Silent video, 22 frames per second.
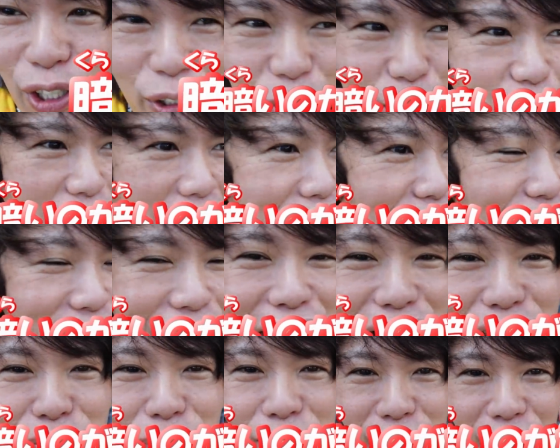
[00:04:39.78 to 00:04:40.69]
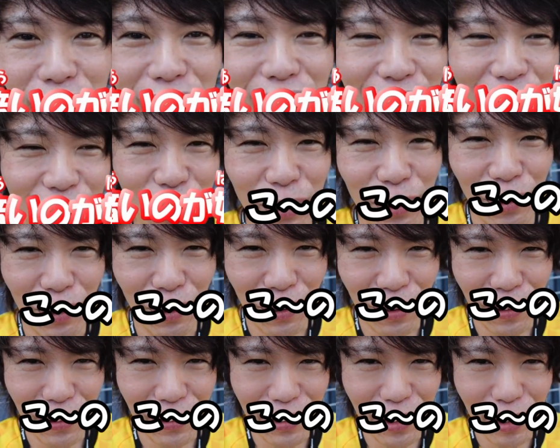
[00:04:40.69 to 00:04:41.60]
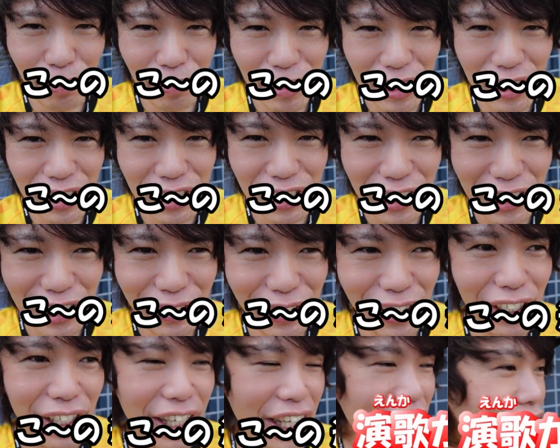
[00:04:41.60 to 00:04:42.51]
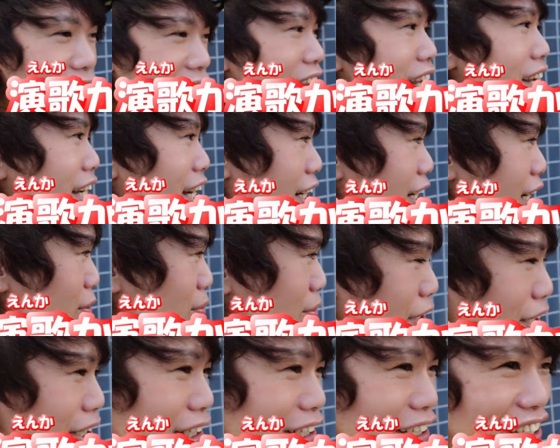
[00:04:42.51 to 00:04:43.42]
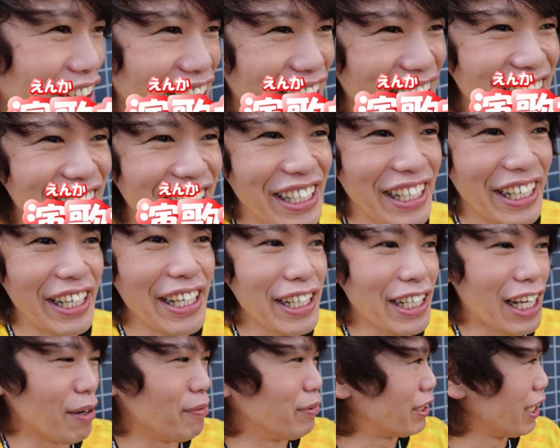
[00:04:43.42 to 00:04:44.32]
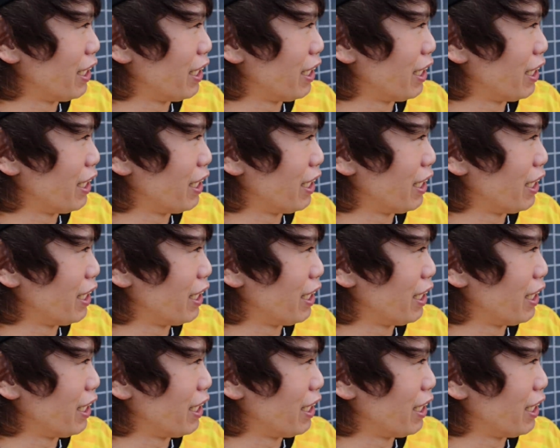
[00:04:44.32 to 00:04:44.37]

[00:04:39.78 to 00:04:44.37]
暗暗いのが始まったこの道のえ演歌かお前演歌